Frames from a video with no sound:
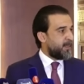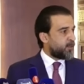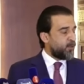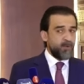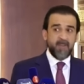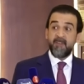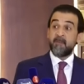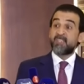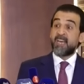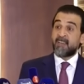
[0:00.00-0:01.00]
يدخلون
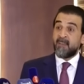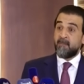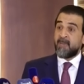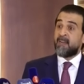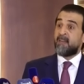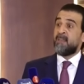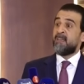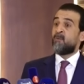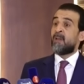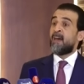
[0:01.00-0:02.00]
في مشاكل بين
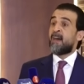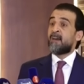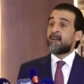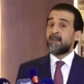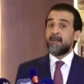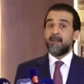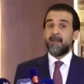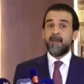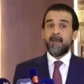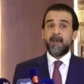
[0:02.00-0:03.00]
الحين والاخر
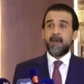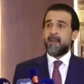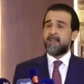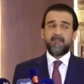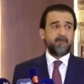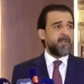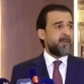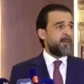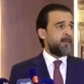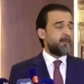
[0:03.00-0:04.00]
الهدف
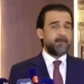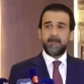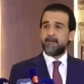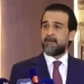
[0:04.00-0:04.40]
منها